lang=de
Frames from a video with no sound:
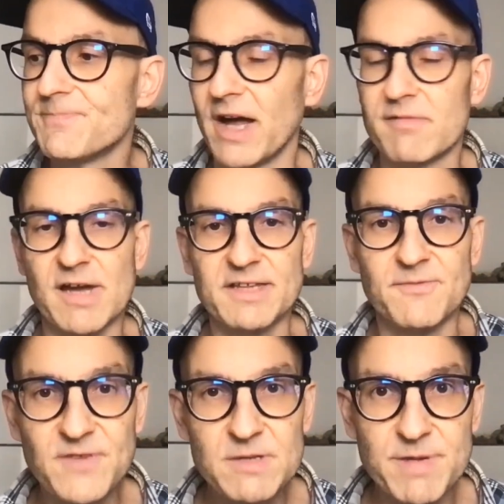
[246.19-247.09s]
Also er hat ein
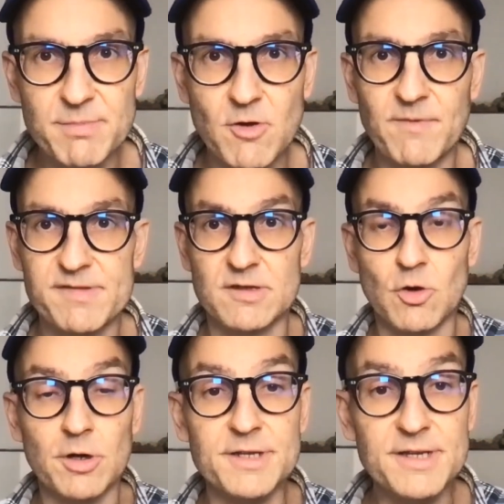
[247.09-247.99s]
Feedback bekommen, was er
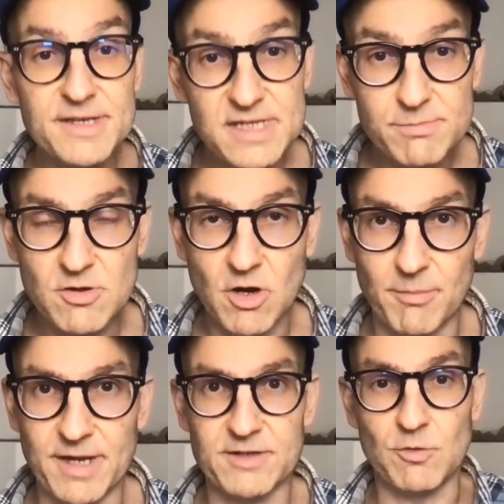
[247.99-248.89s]
noch nie
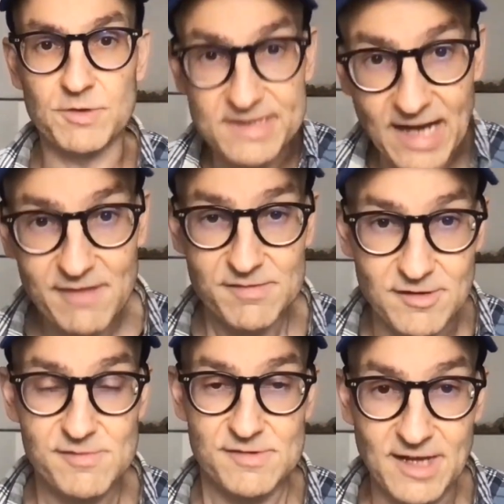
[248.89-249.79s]
bekommen hat. Und das
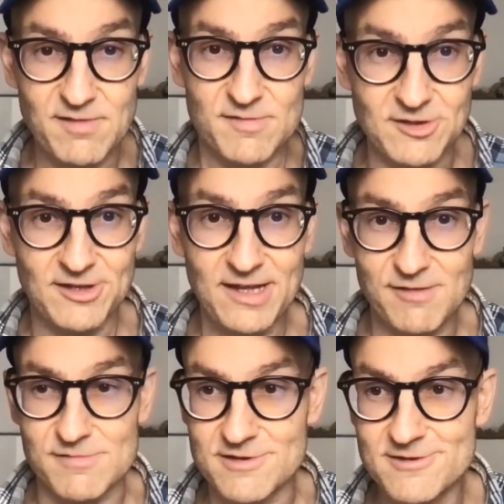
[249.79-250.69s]
ist jetzt die
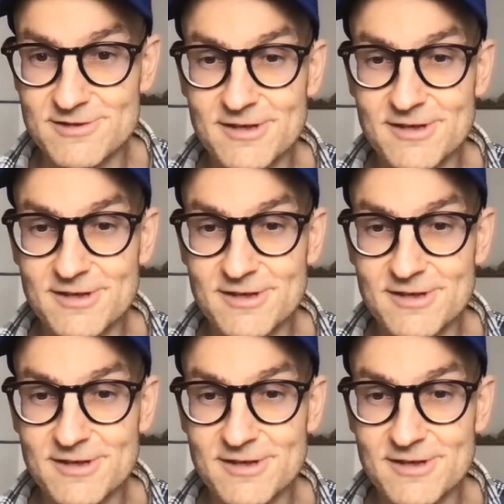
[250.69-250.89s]
These.